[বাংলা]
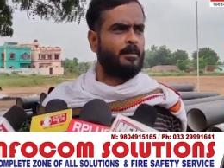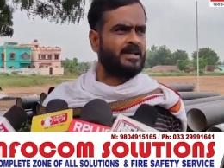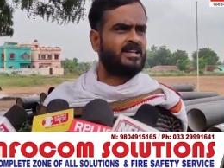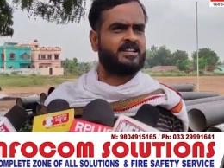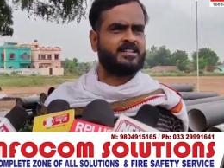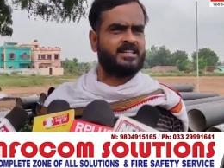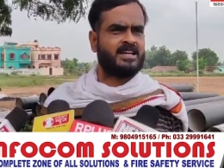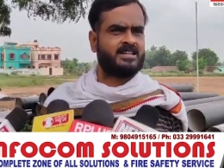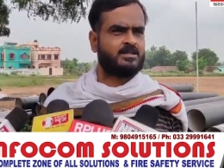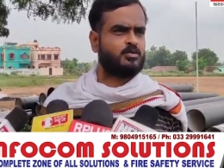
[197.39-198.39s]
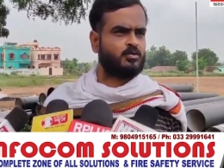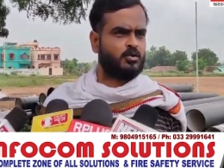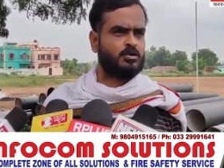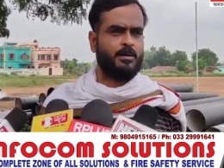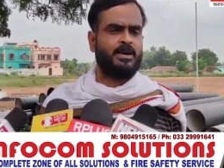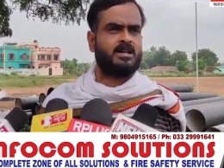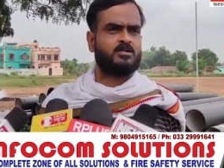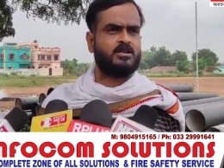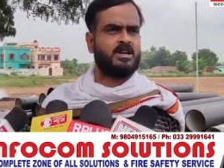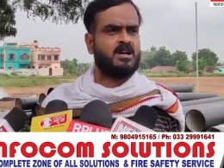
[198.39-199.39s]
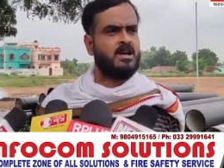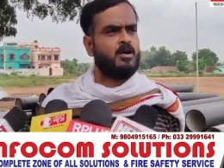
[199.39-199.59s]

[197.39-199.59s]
আমাদের নিজেদের একটা ছোট্ট ঝামেলার জন্য